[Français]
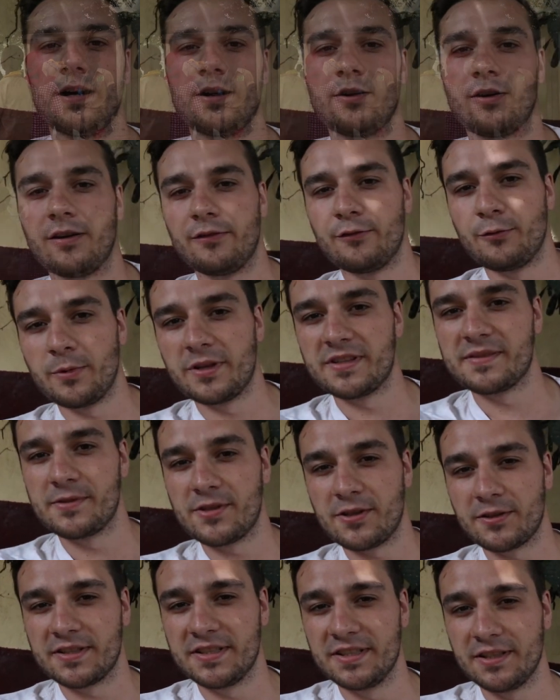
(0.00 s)
Alors avant même de
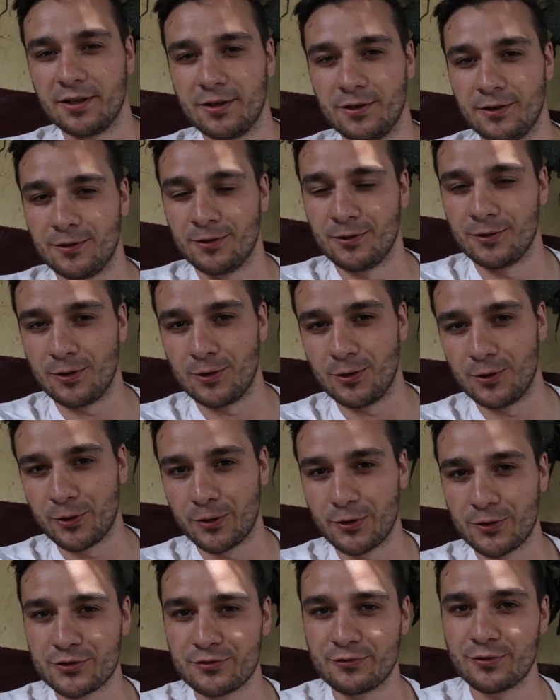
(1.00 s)
sortir en,
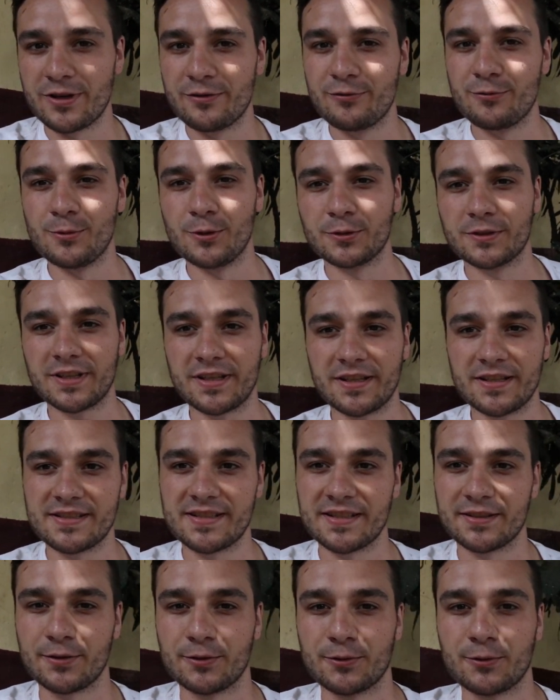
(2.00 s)
rue, je voulais vous montrer
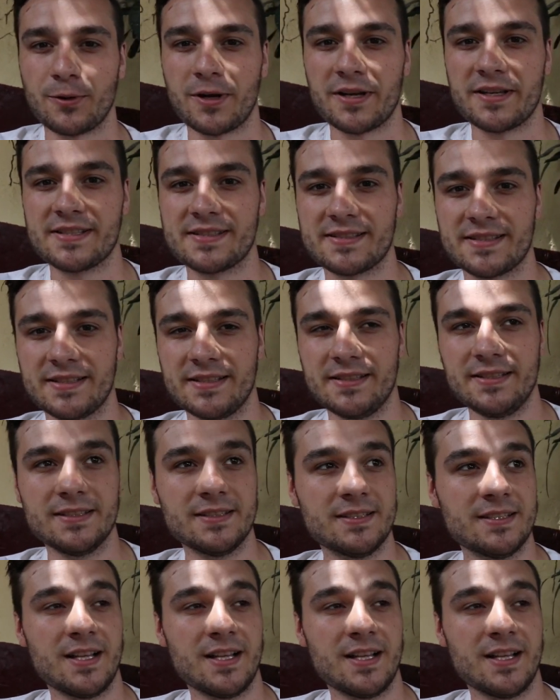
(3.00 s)
cet endroit ici.